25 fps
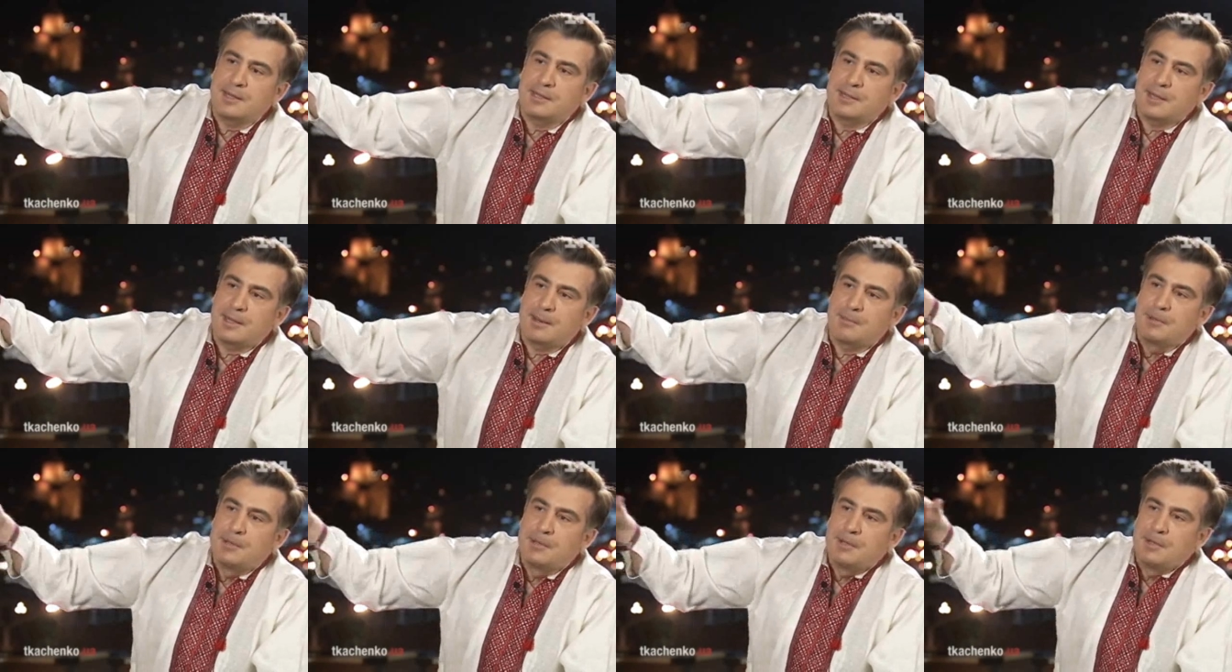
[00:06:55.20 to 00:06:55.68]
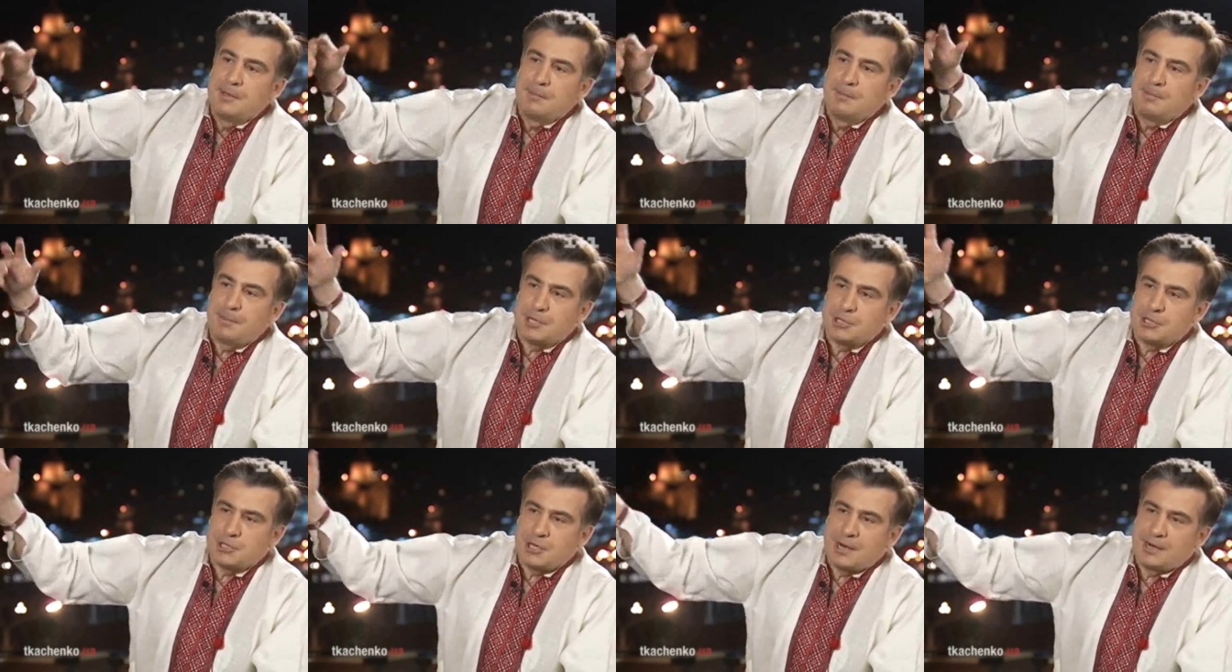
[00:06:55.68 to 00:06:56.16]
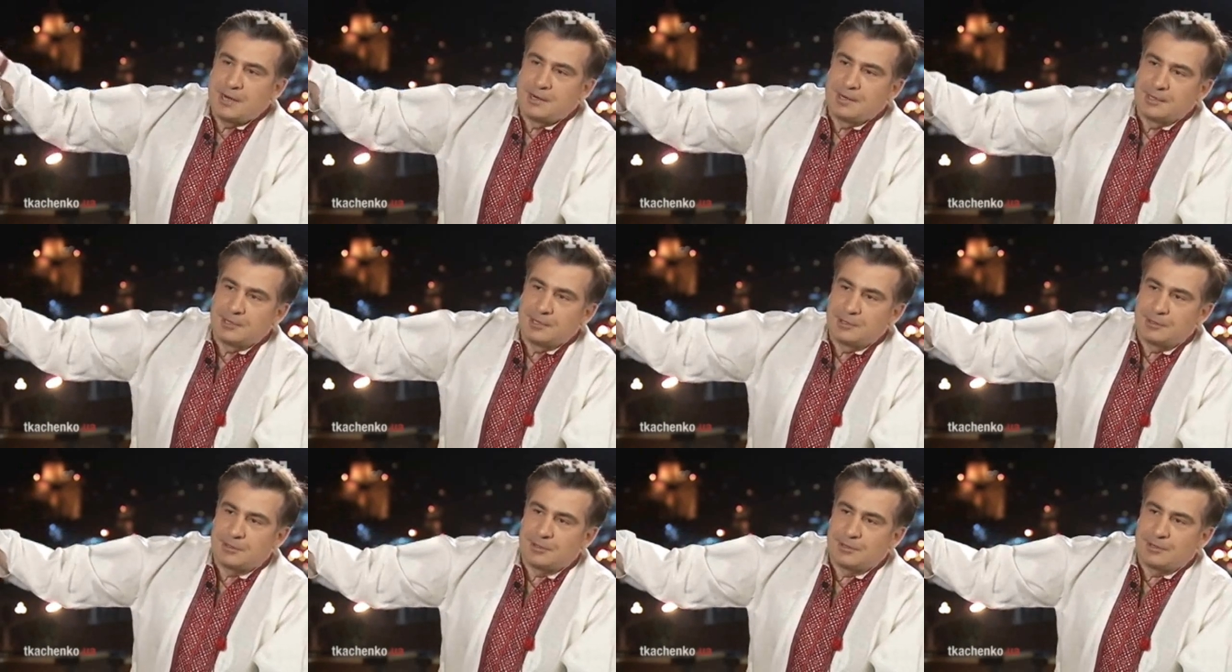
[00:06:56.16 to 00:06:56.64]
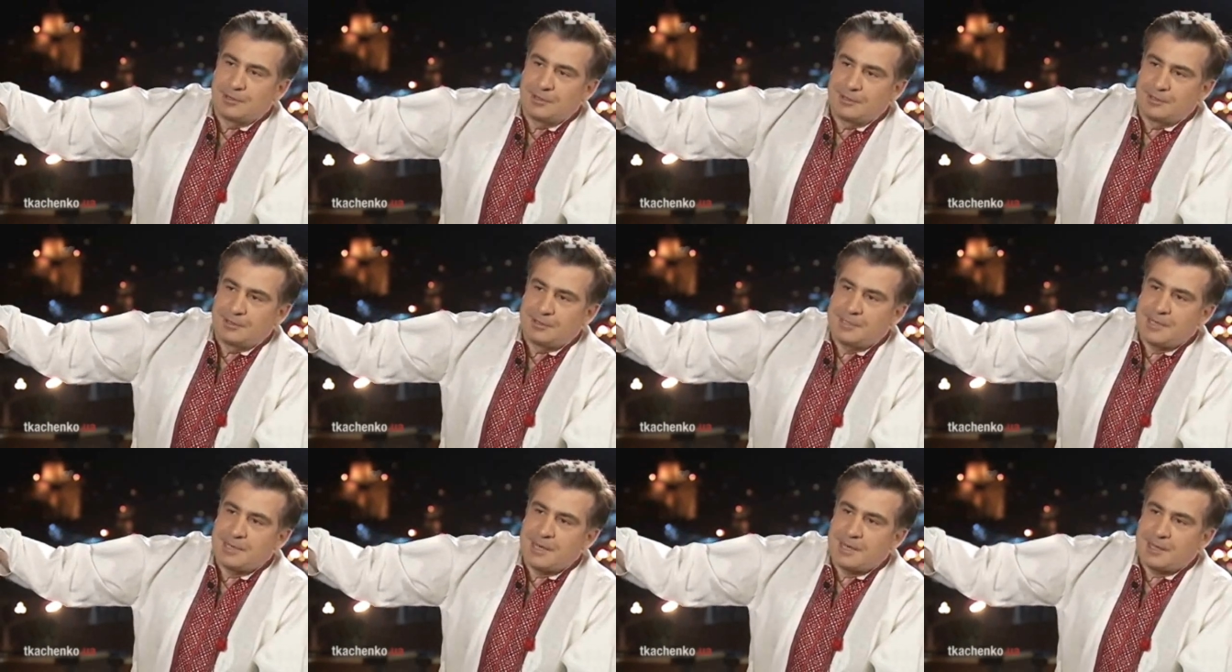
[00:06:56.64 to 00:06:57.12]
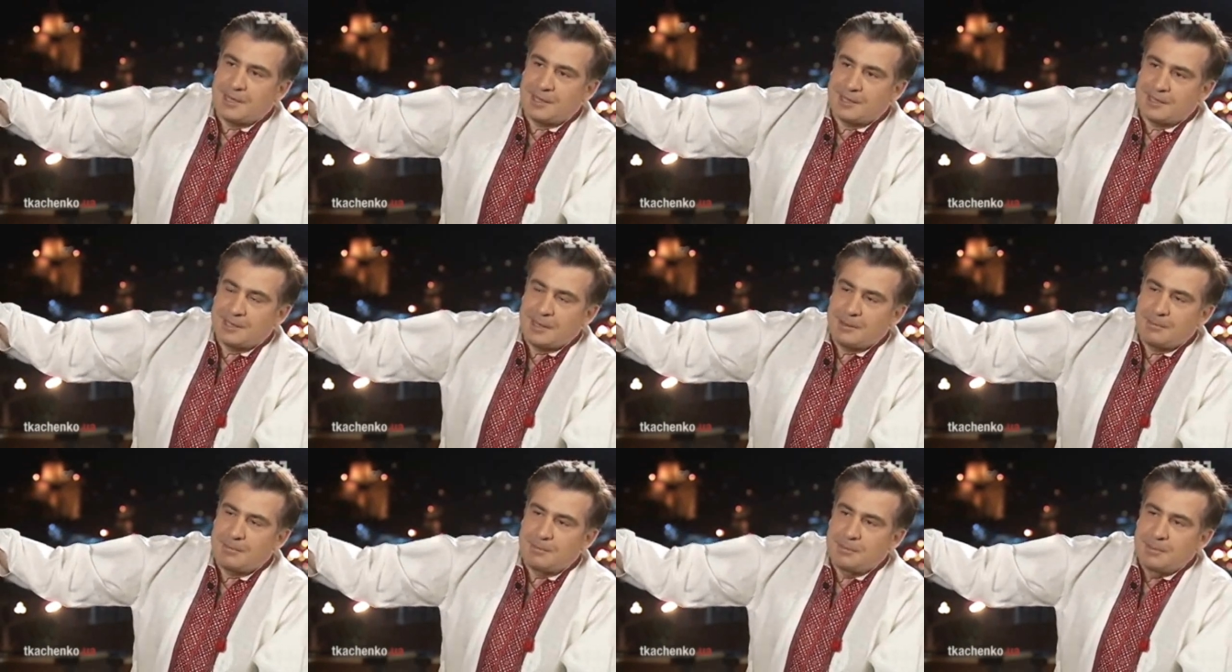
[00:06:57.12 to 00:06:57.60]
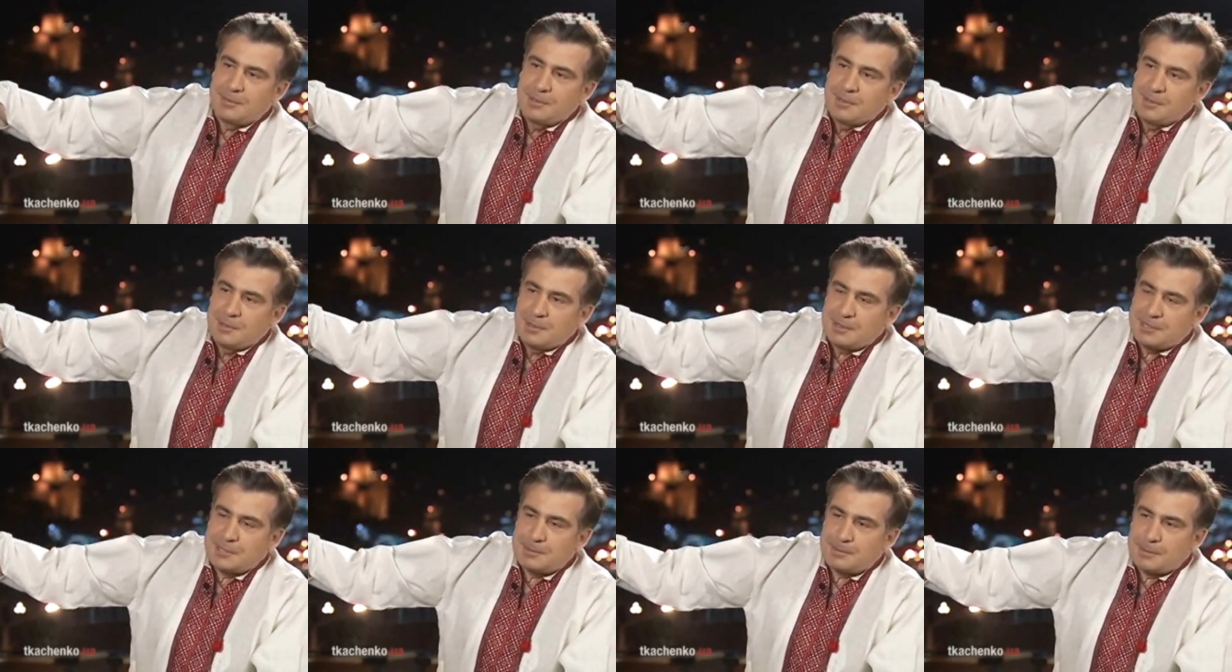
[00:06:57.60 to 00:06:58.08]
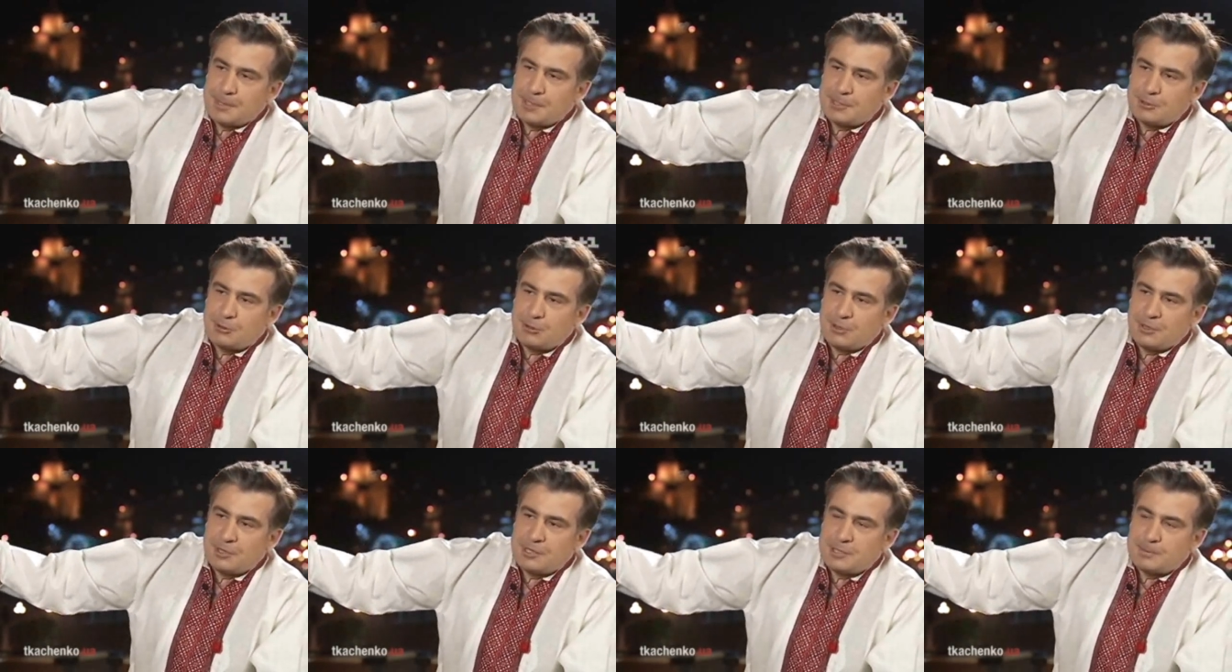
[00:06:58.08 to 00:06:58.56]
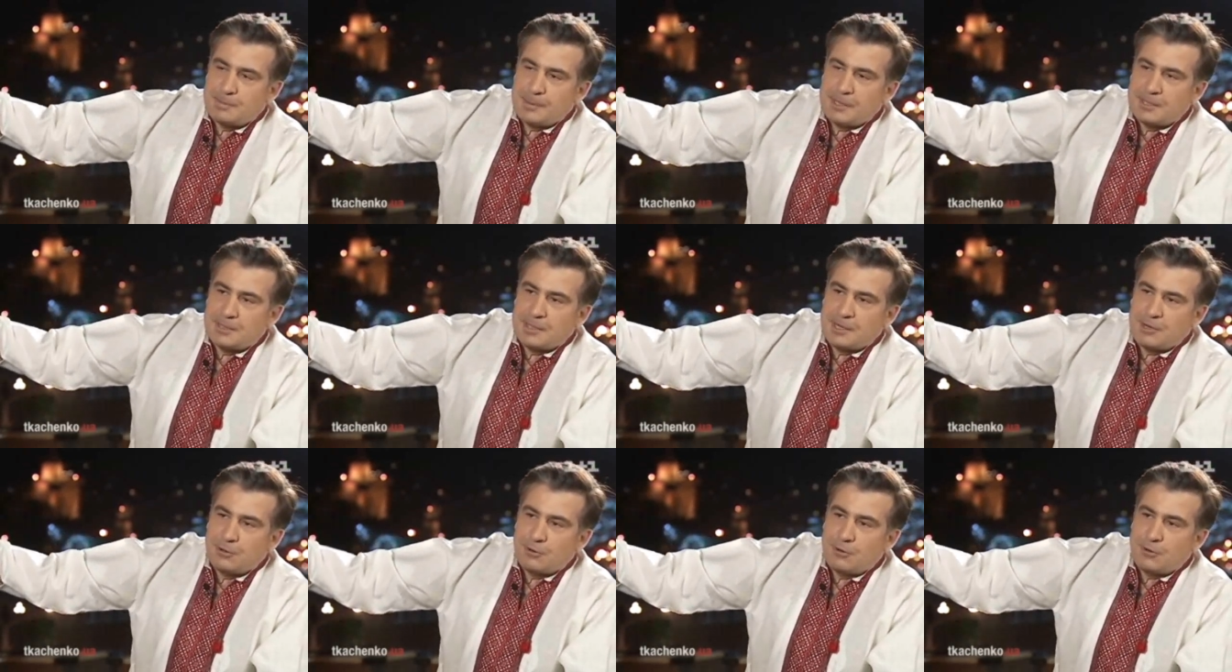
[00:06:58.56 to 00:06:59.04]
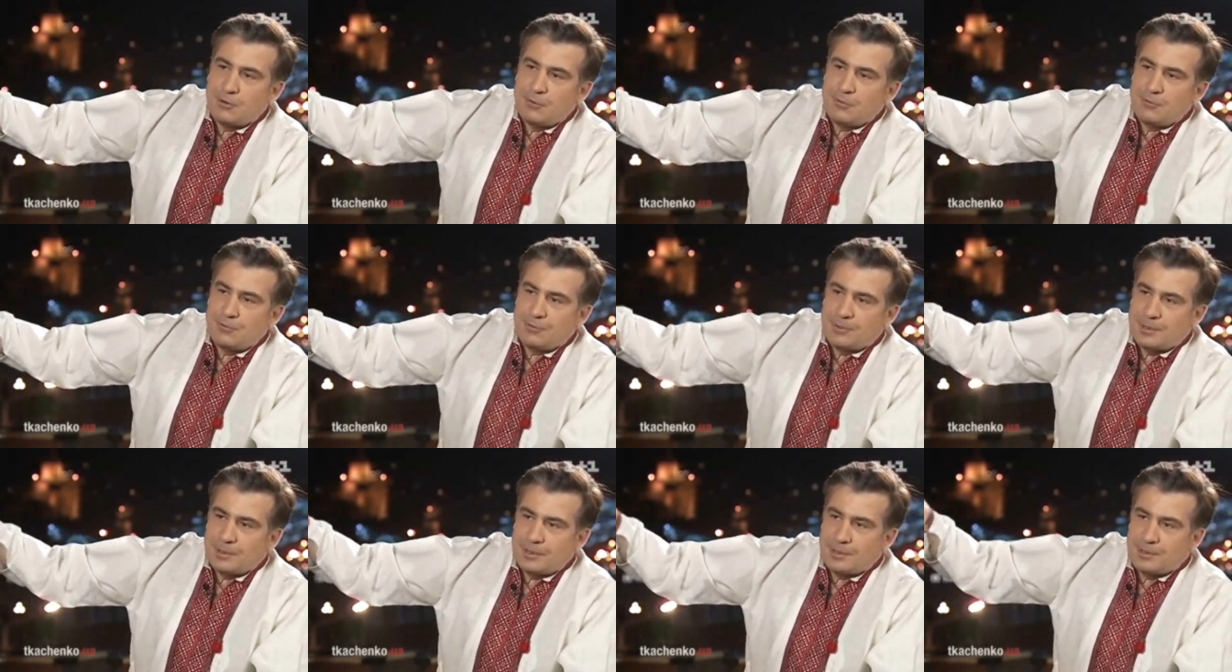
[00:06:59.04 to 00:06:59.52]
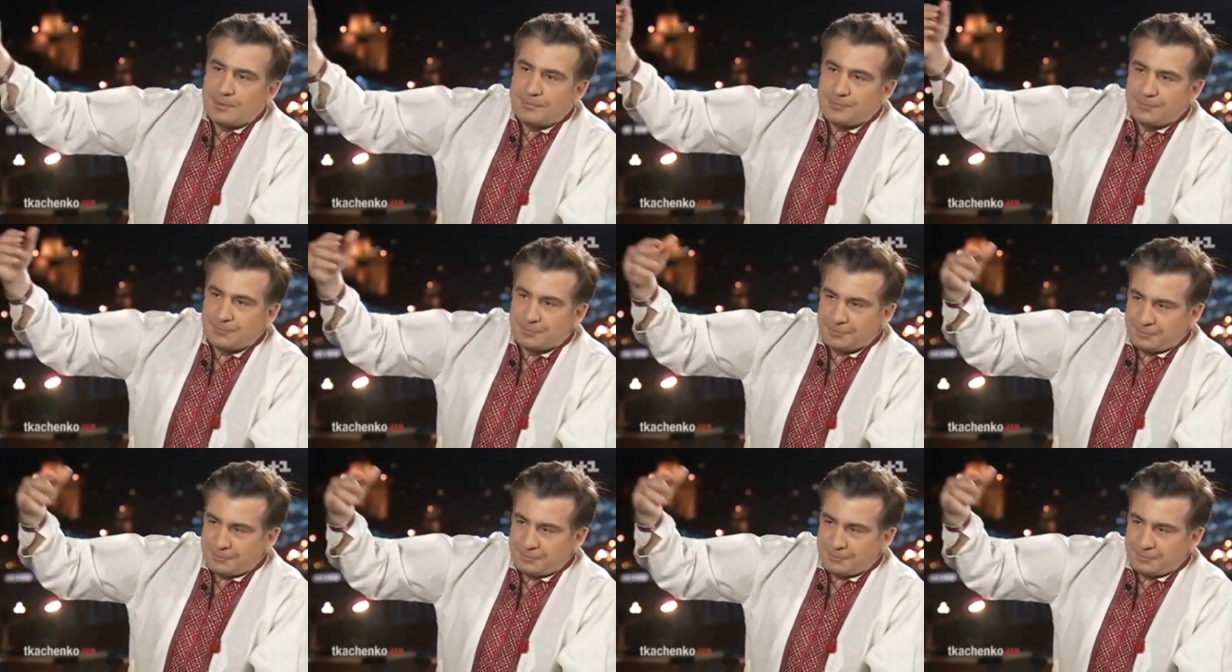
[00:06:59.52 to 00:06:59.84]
там, пожарных, всяких там инспектор, инспекторов, э,